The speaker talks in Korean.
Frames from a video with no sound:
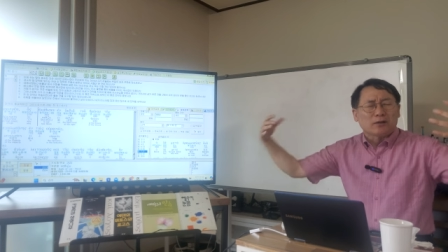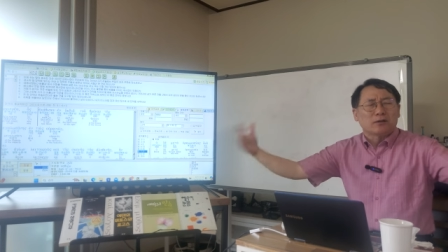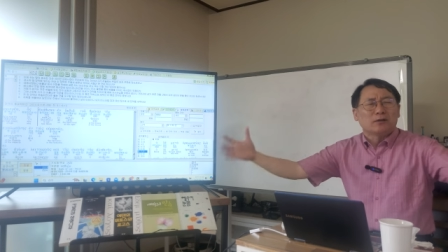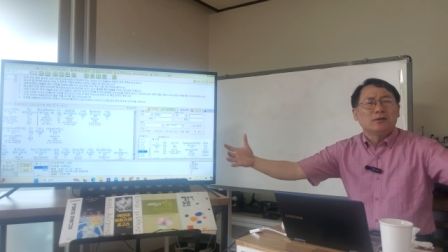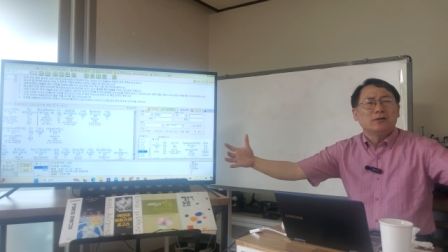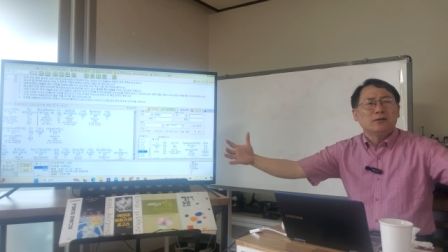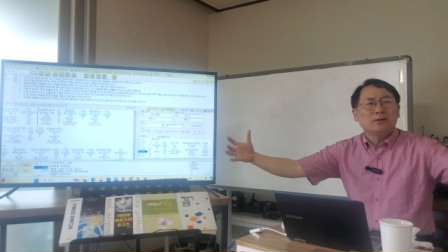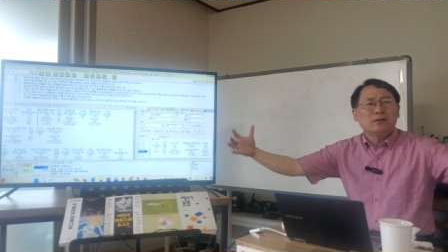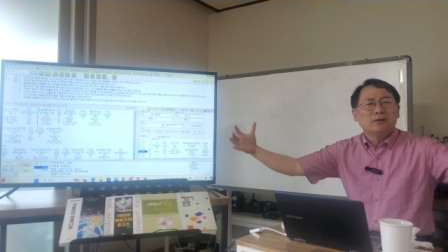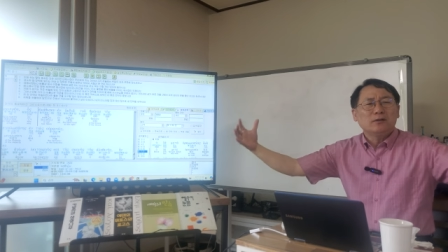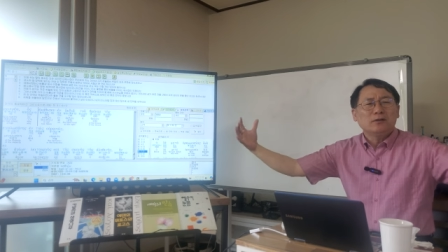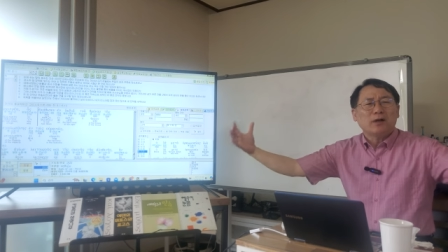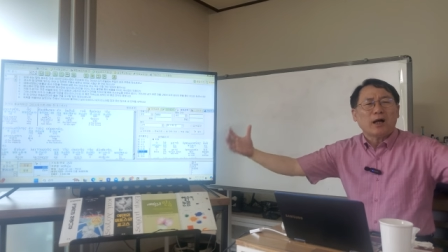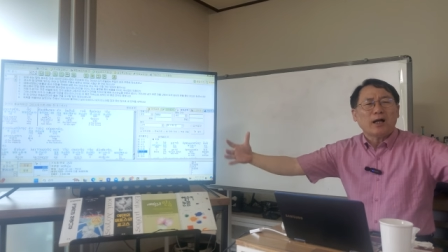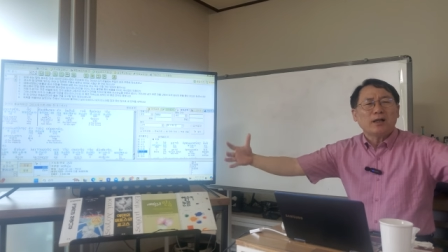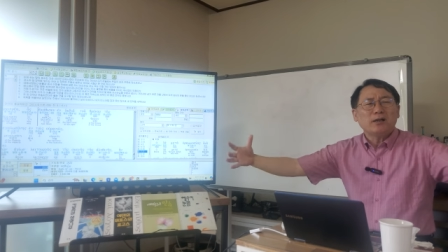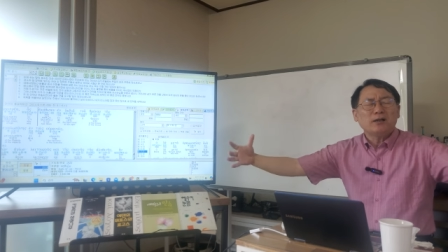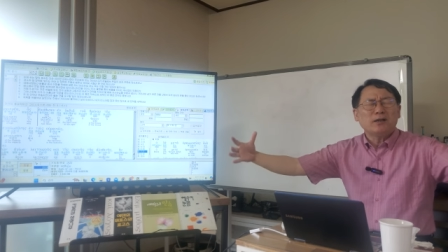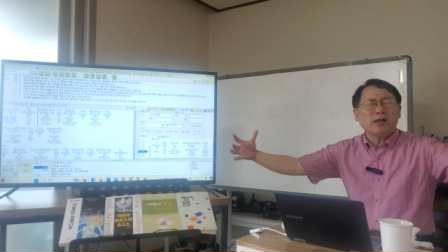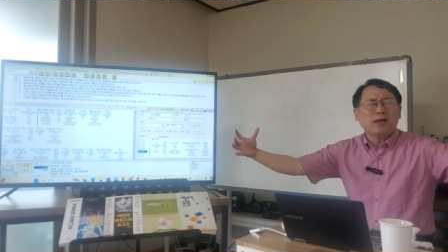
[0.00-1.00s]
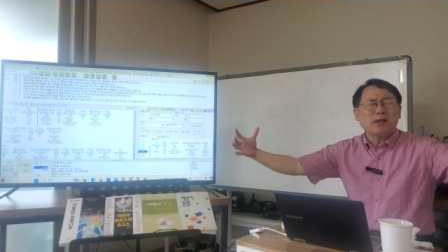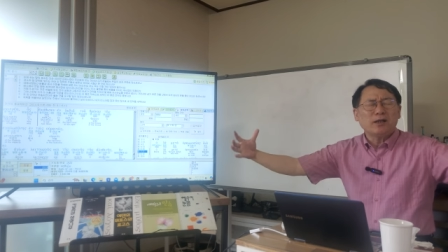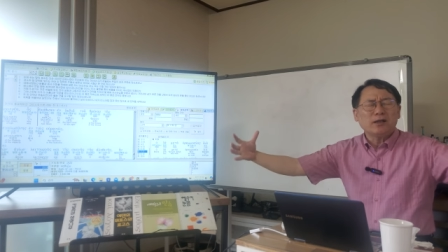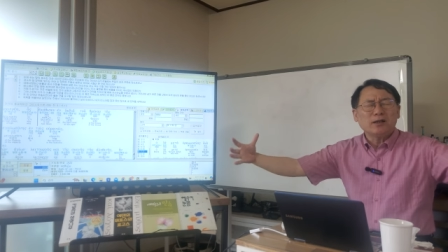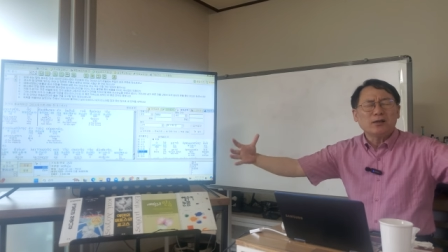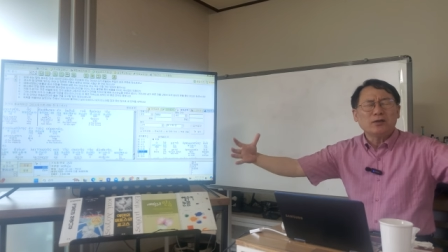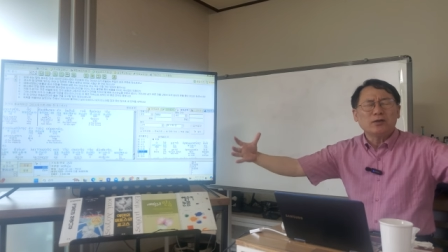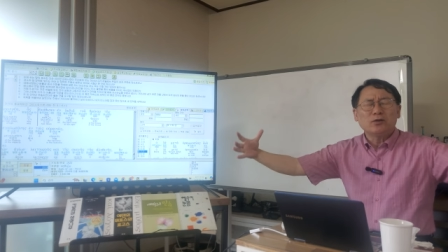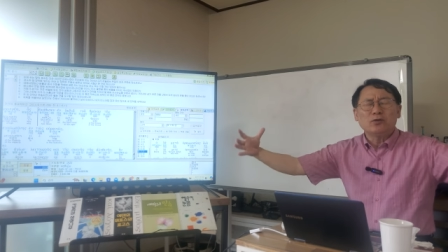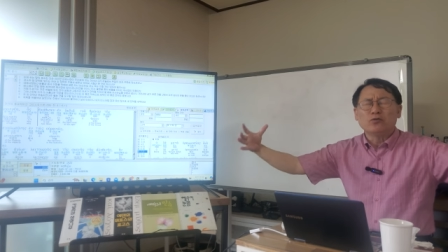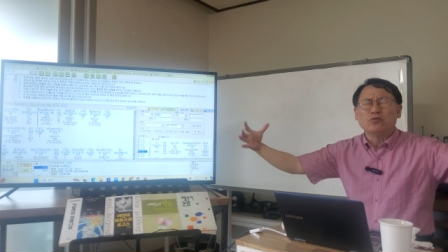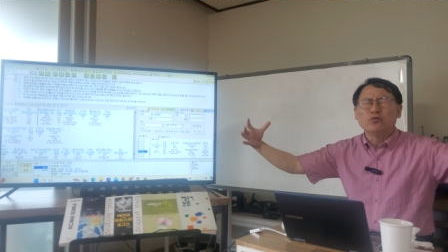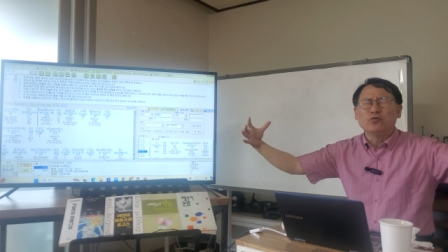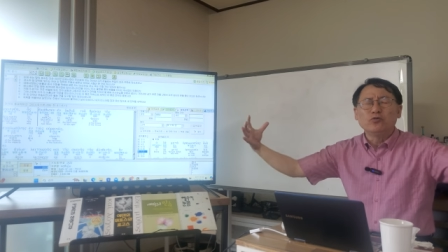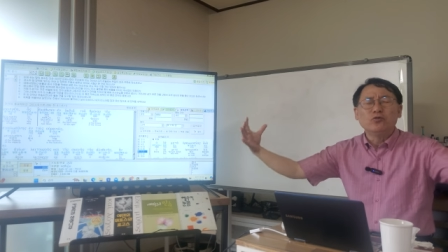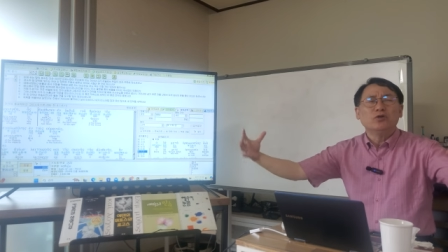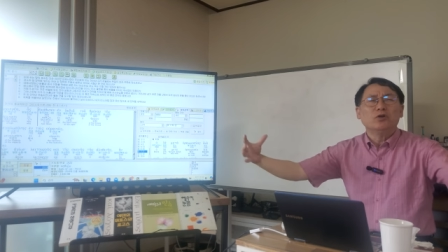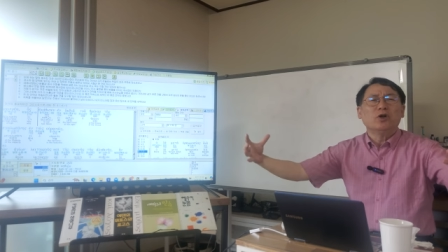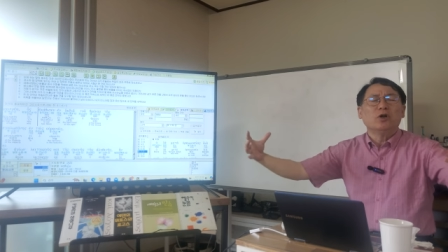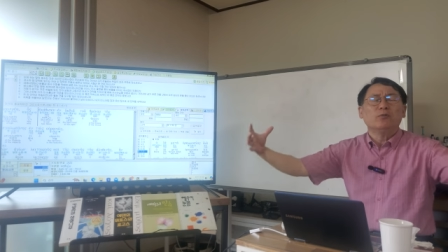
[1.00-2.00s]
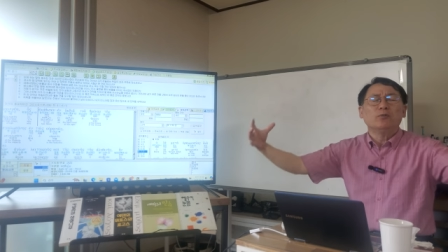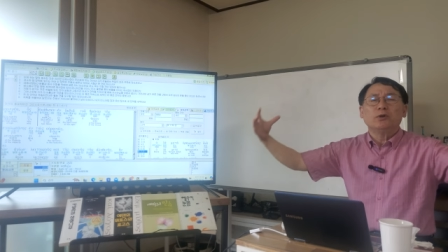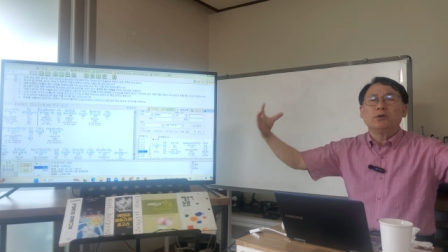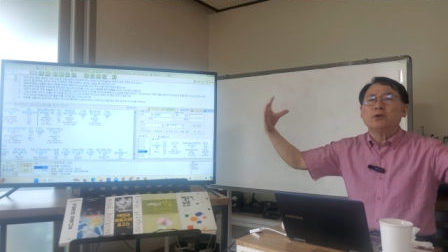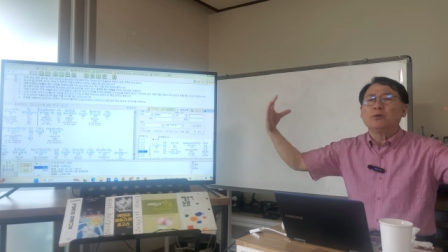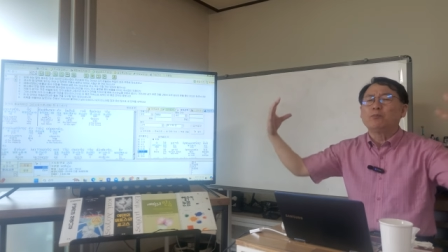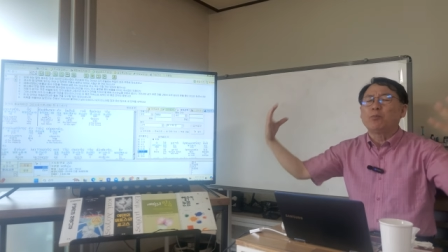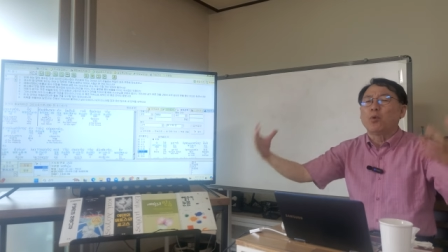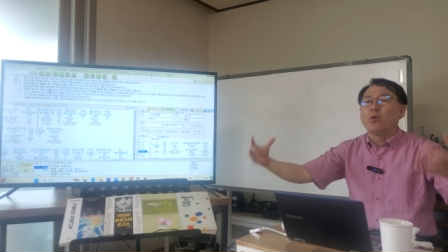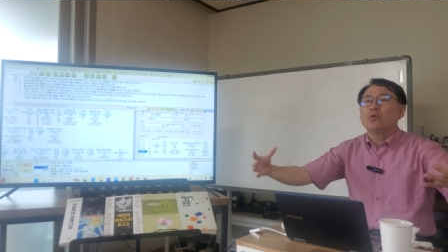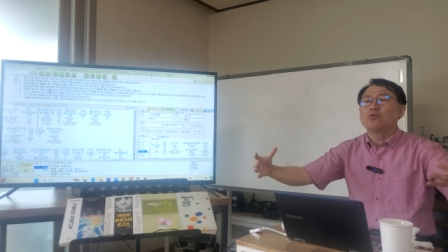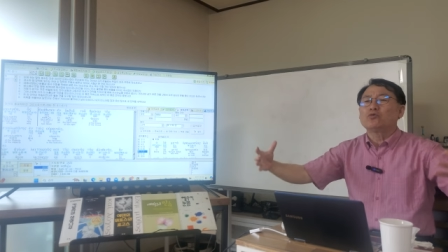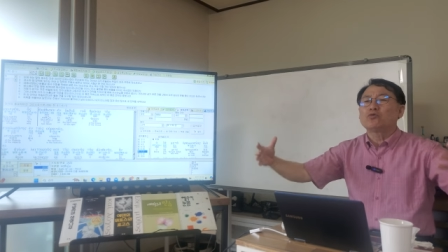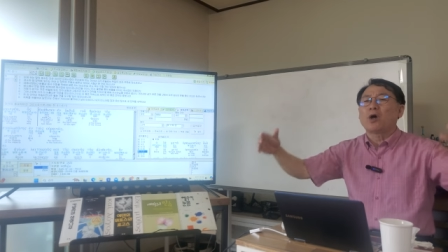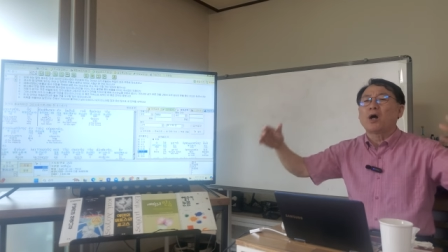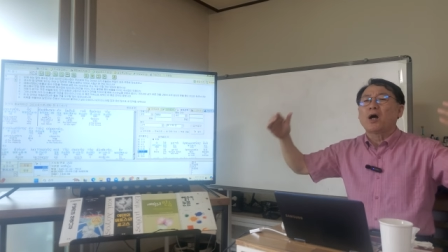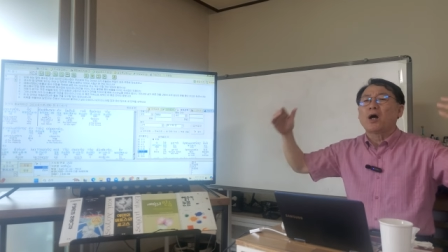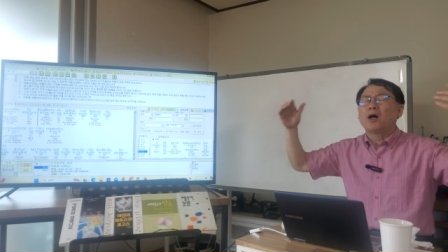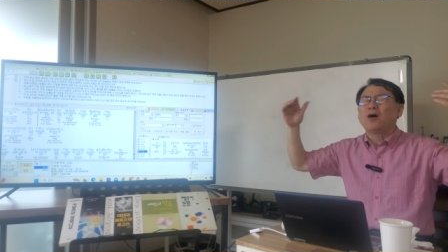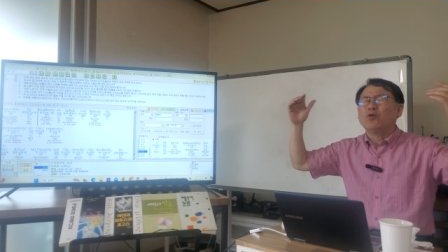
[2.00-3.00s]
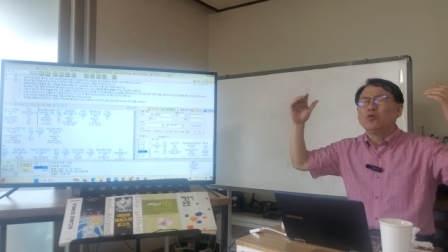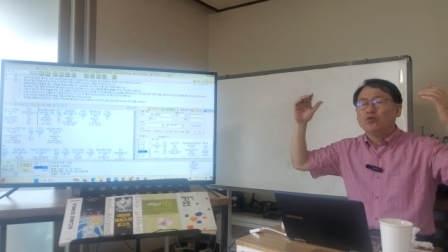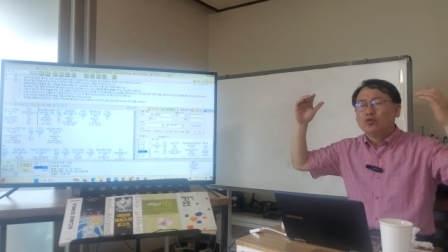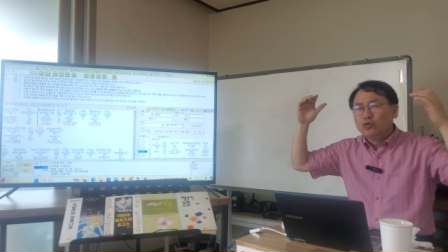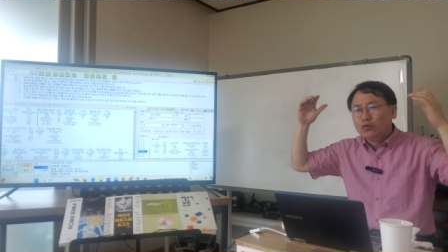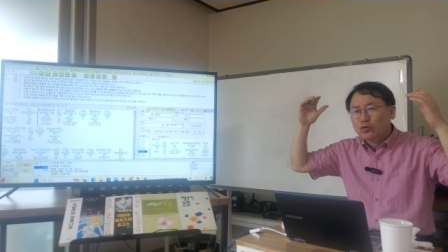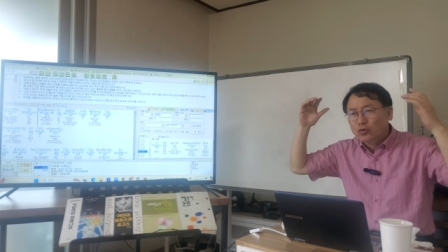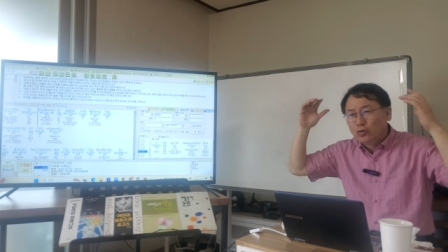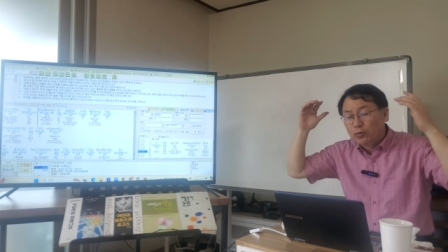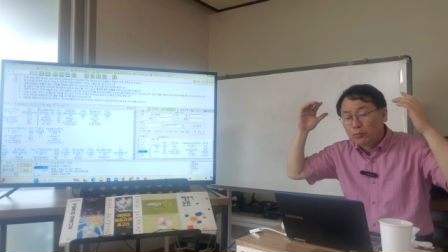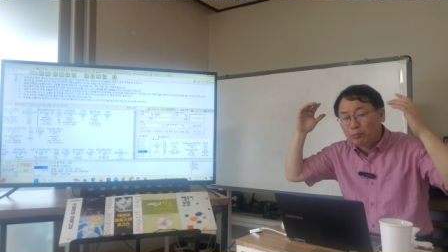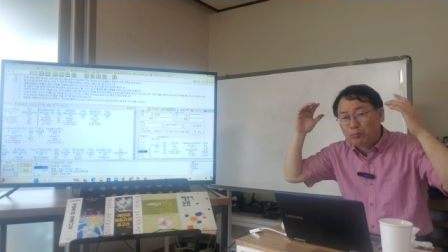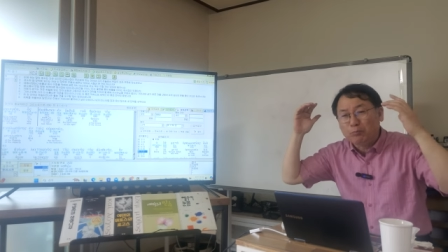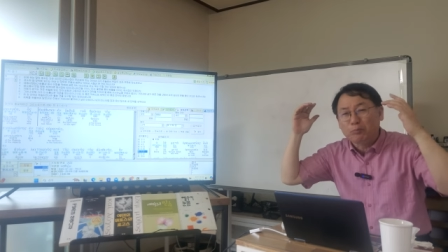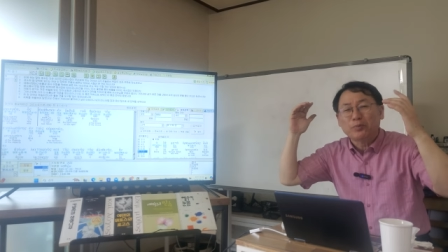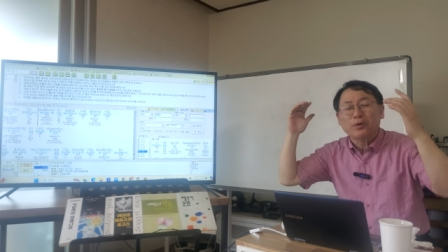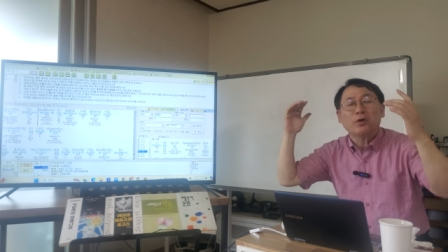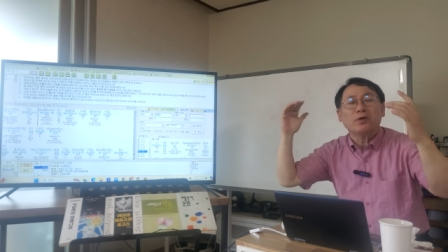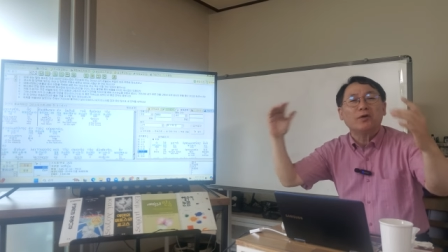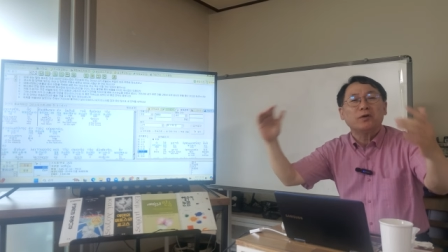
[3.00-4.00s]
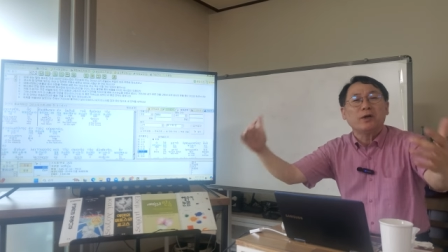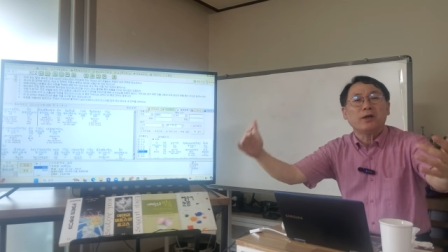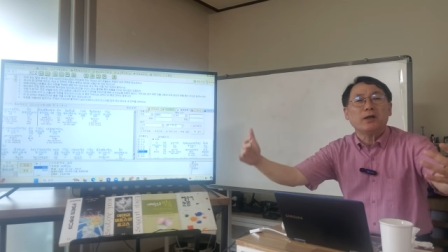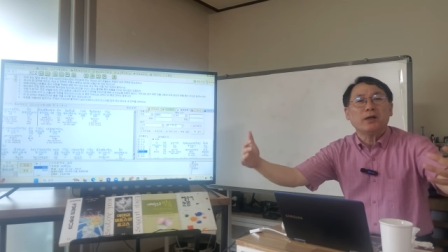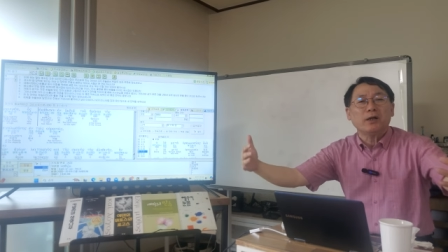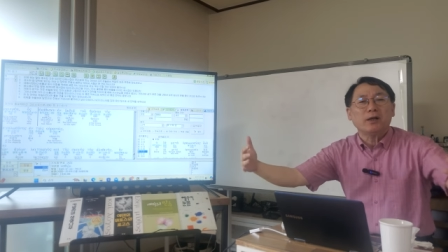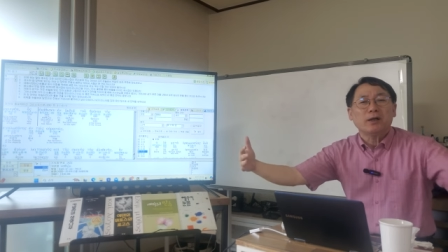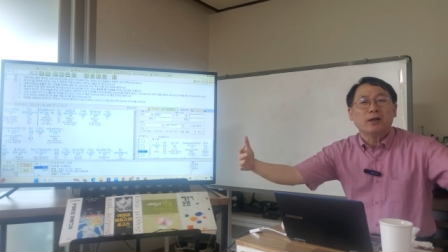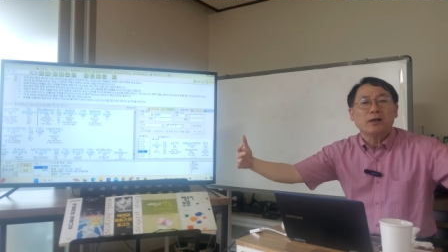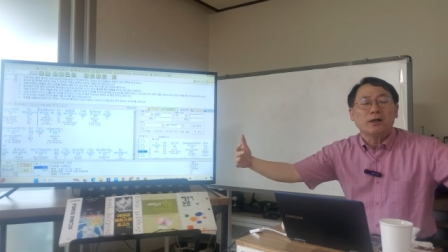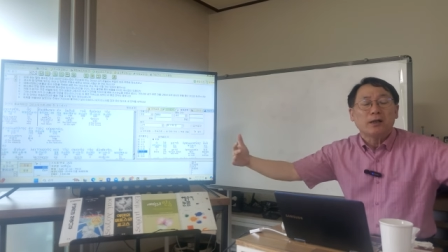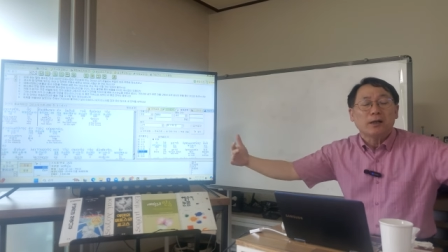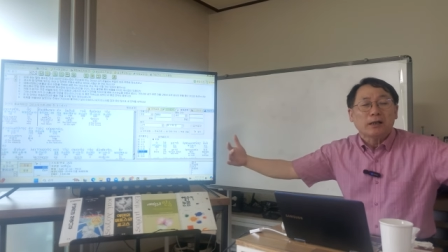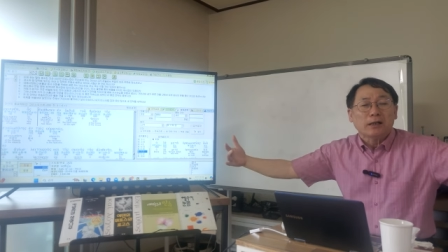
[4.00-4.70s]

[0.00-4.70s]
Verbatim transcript: 그 하늘에 있는 위엄의 보좌 우편에